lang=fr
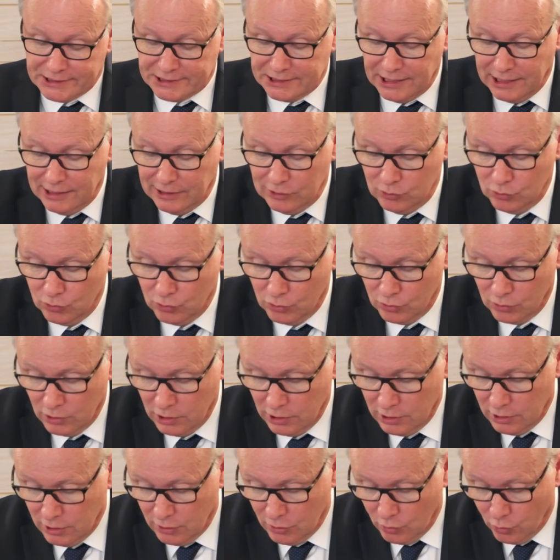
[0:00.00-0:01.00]
ça
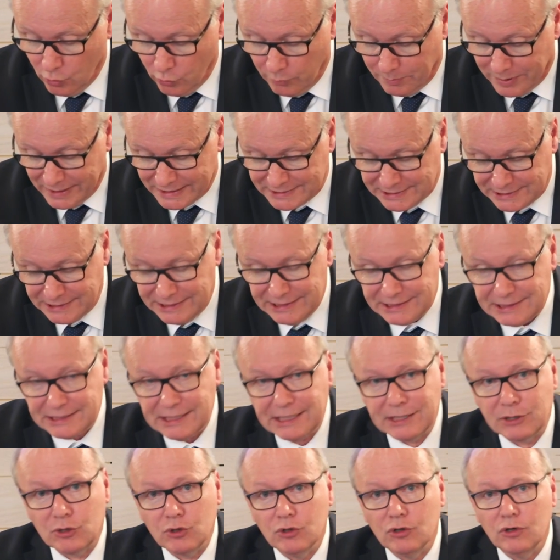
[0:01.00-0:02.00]
au, passé,
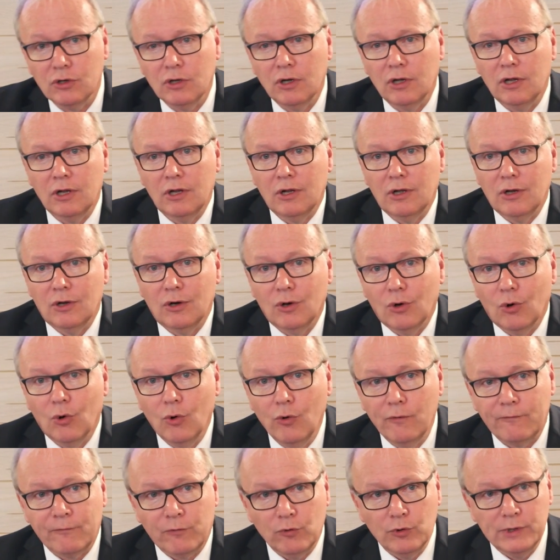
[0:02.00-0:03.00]
c'est que
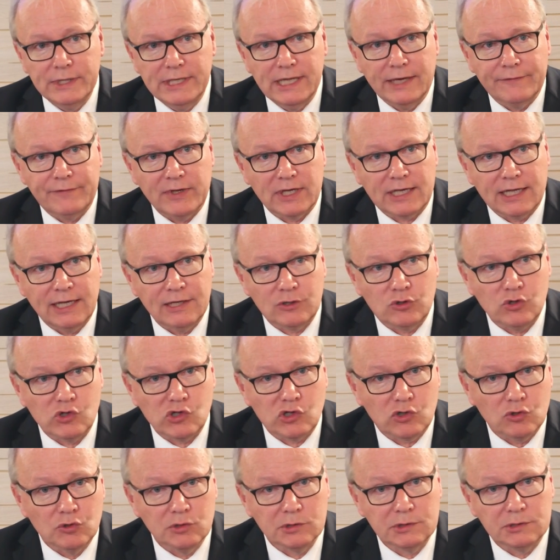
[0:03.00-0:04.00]
au fond, il y avait quelque
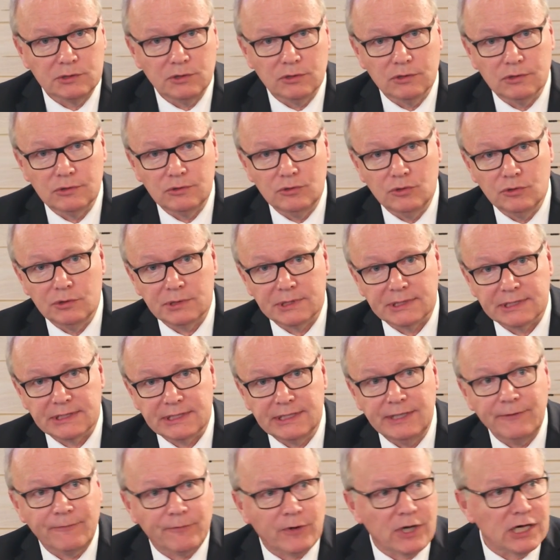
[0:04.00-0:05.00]
chose de,
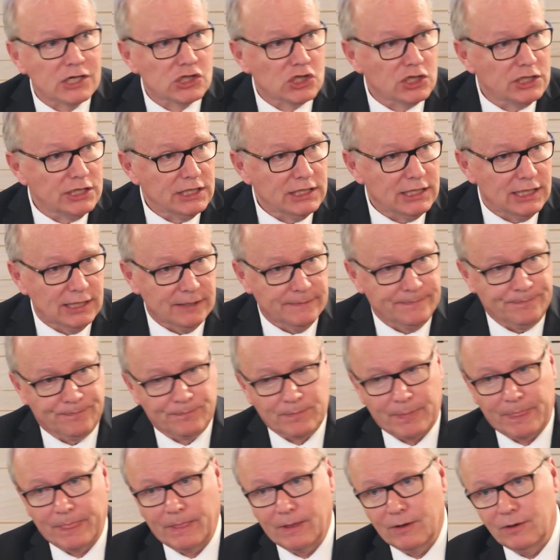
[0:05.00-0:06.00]
si fragile
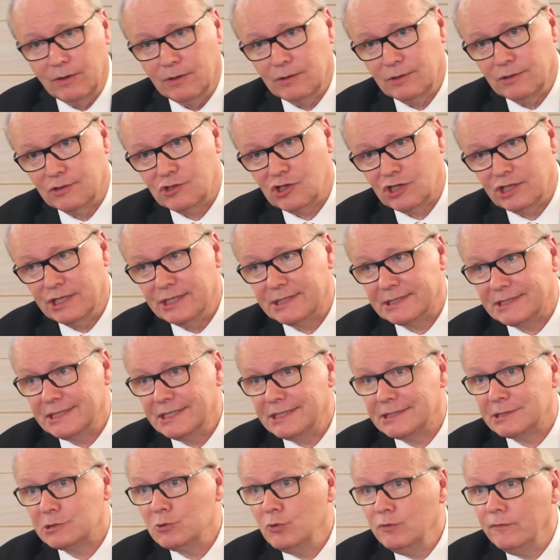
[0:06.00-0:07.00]
euh, chez
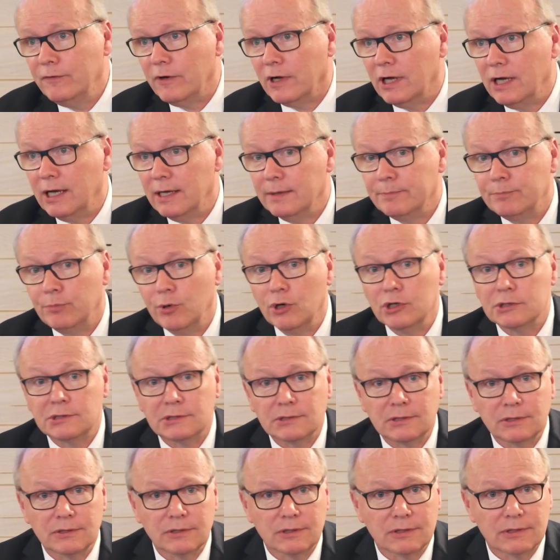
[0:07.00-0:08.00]
ces souverains
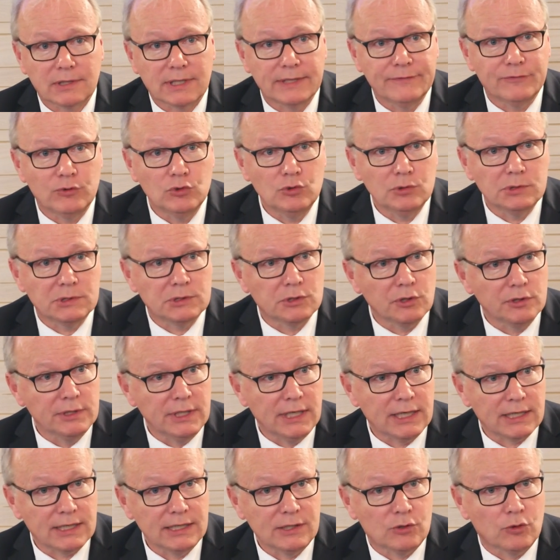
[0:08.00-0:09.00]

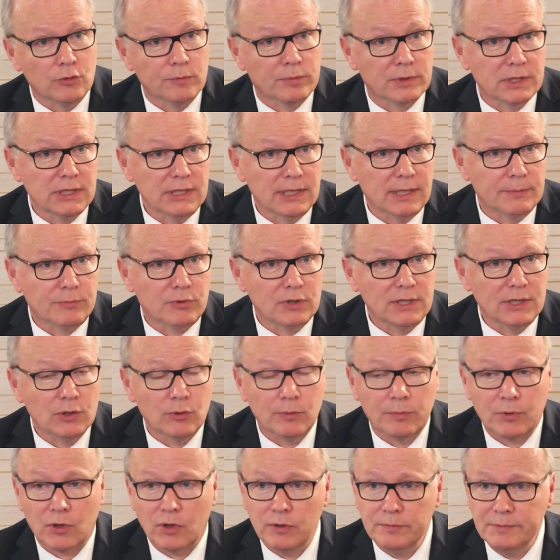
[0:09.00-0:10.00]
post-révolutionnaires, y compris
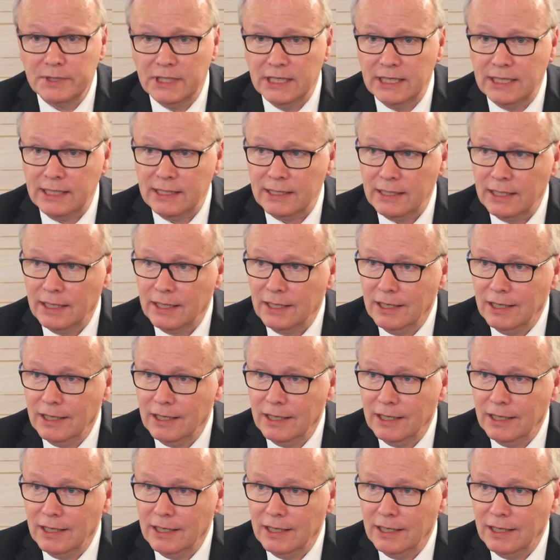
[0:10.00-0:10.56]
Napoléon Ier,